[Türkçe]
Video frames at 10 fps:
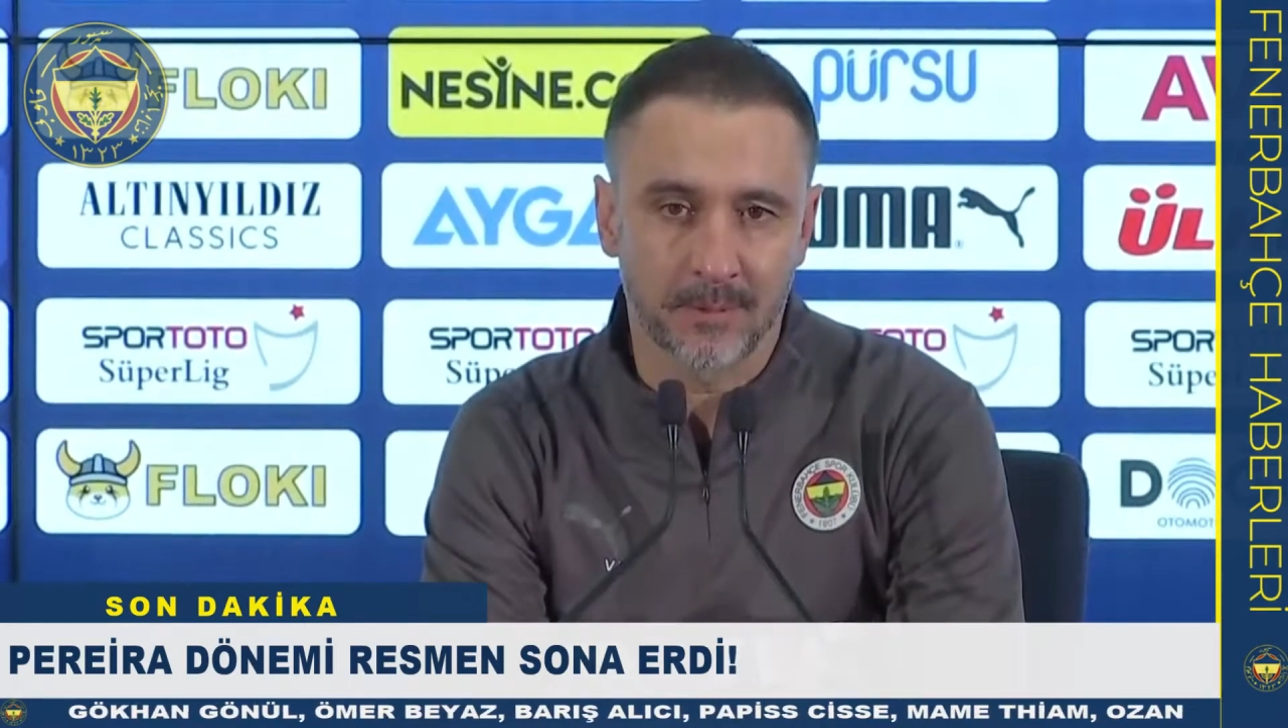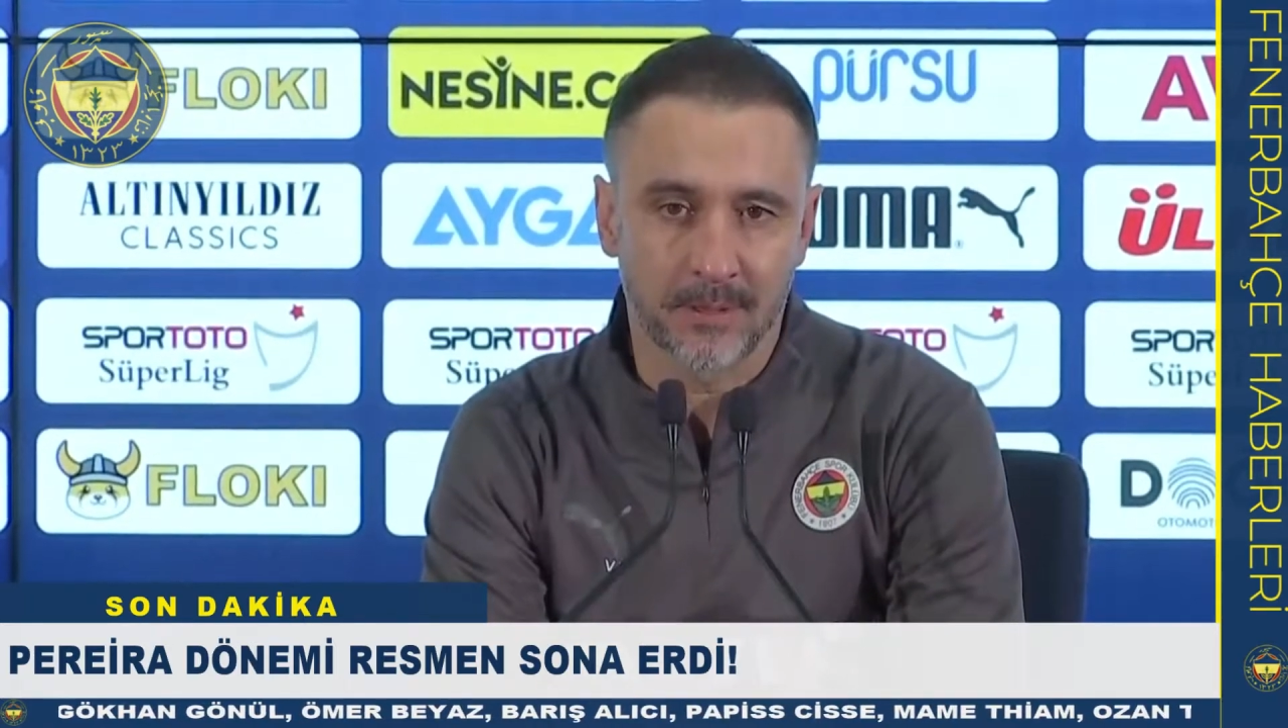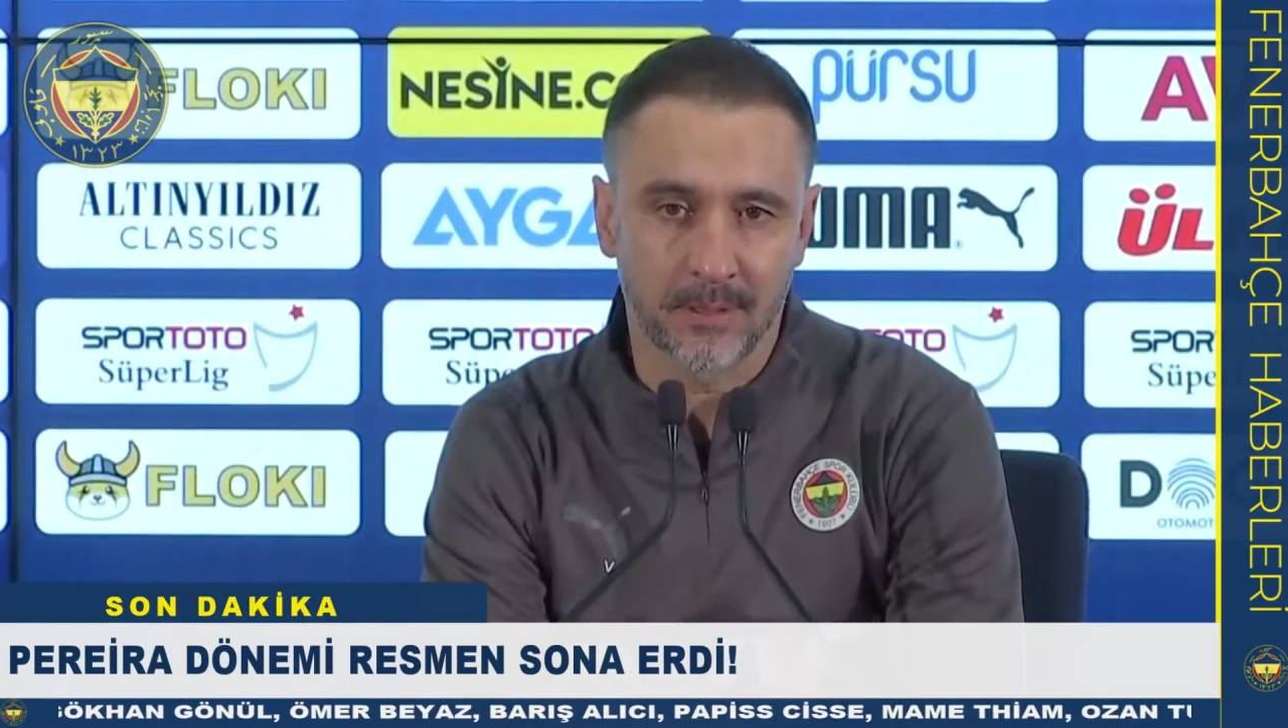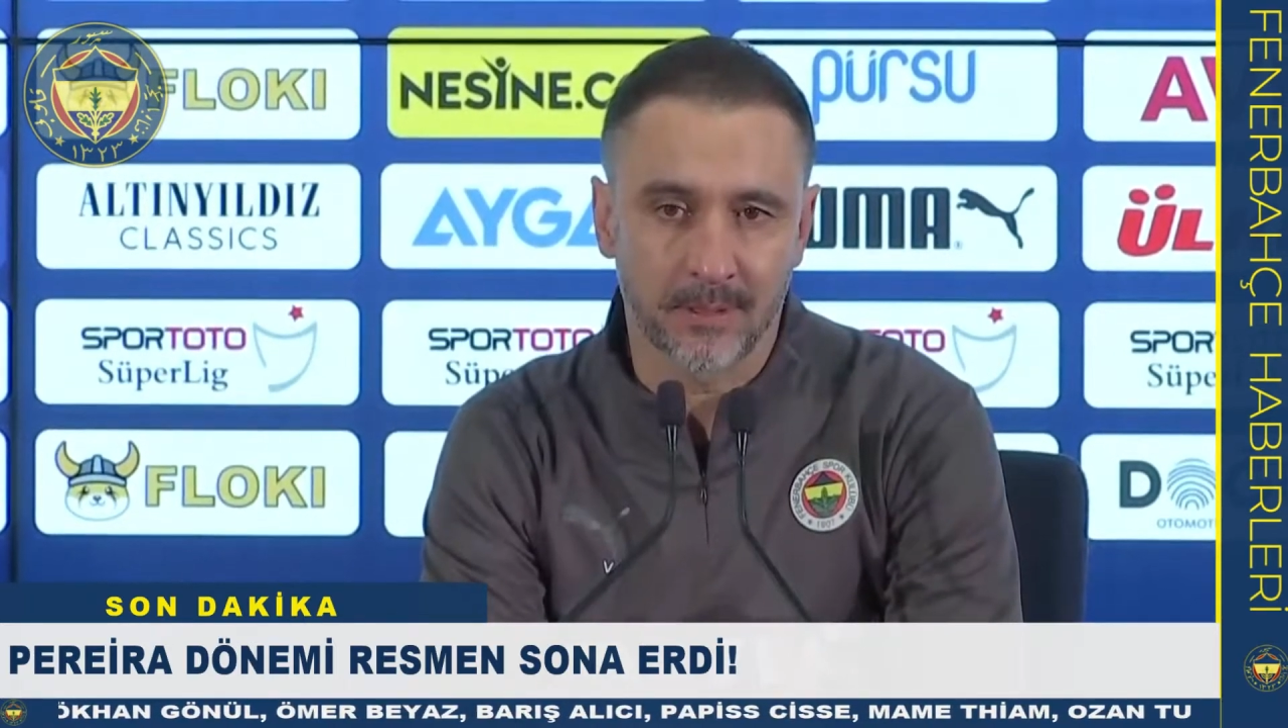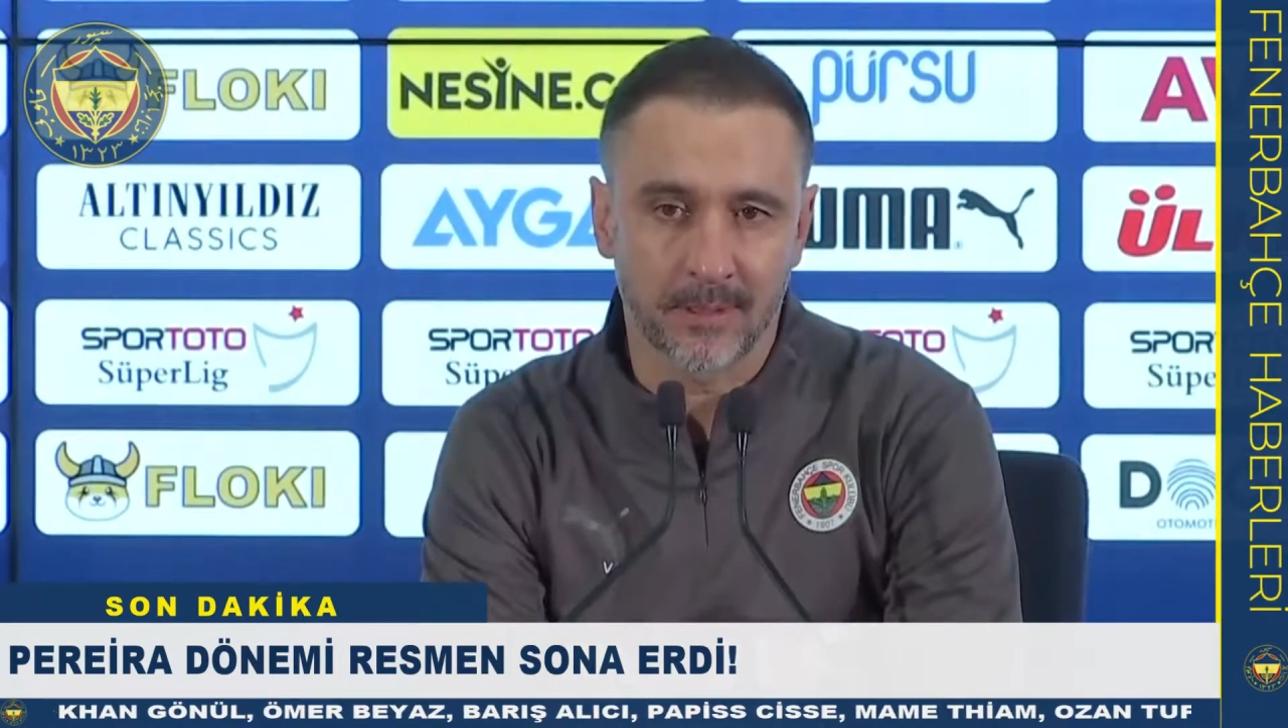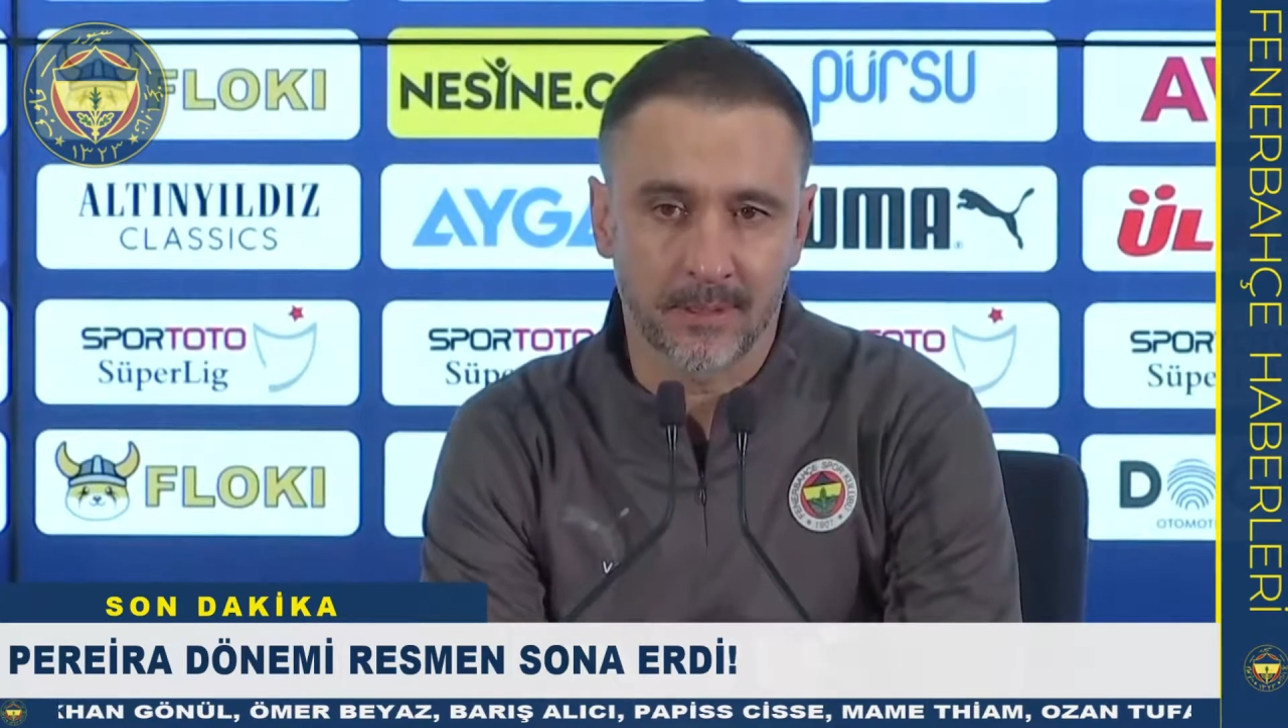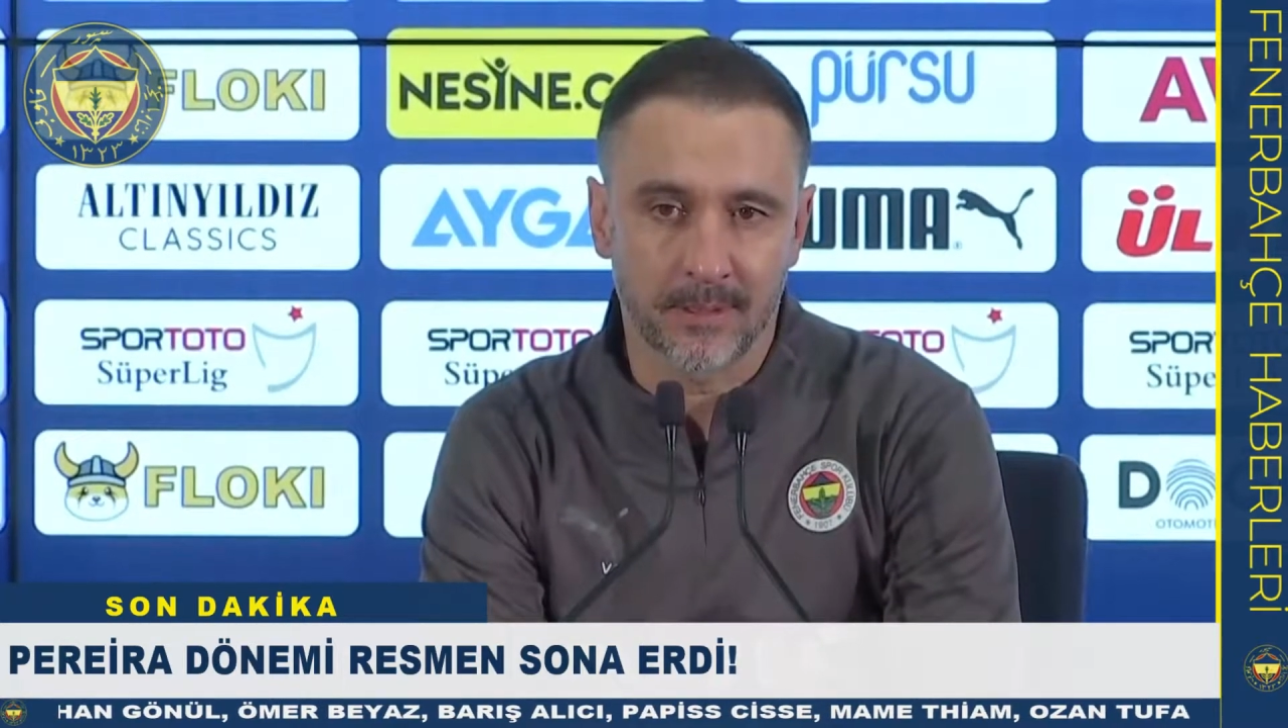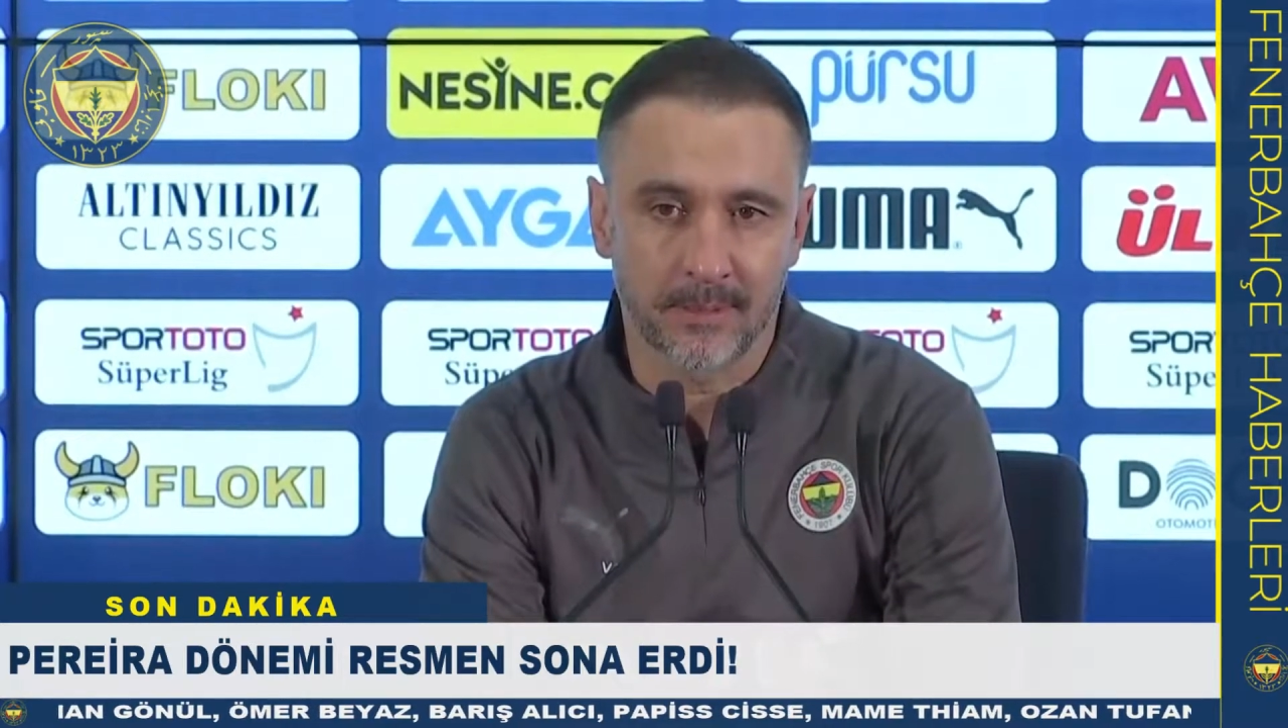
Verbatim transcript: feshedildiğini